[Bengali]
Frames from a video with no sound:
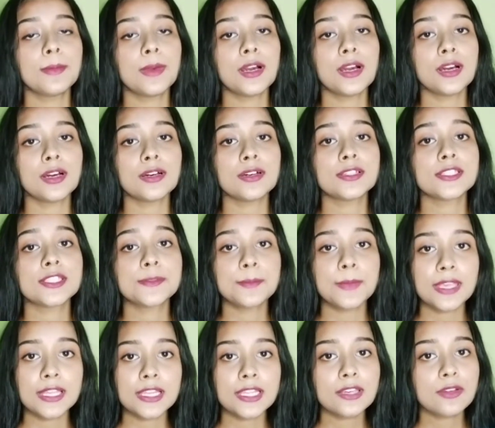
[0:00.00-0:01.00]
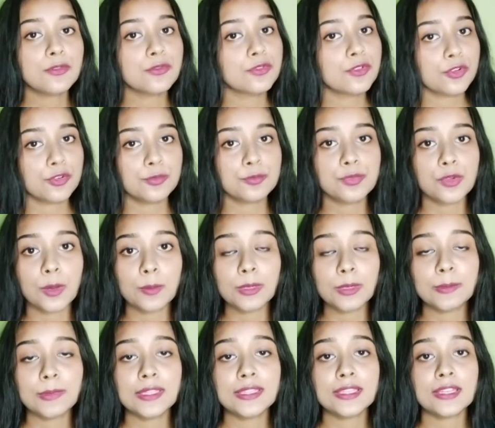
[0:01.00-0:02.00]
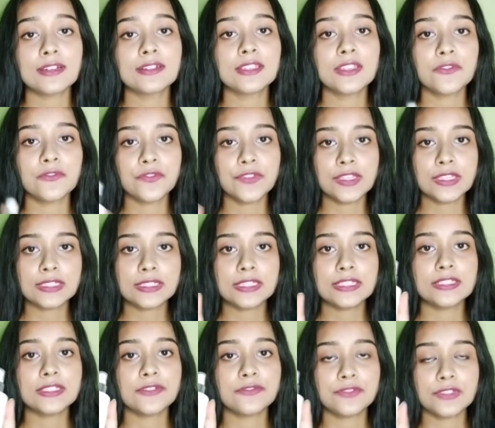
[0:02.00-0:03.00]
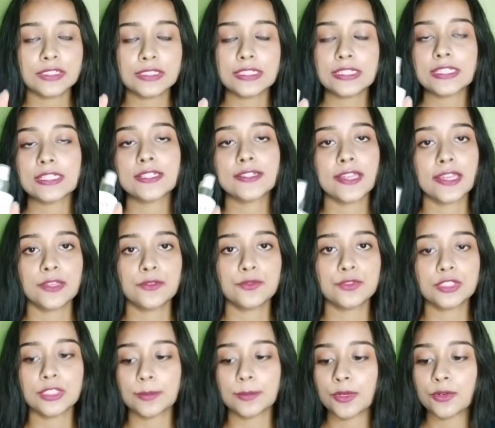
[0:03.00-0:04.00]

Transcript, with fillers: বা স্মেলে কোনো রকম প্রবলেম নেই তারা ডেফিনেটলি ডেফিনেটলি এটা ট্রাই করতে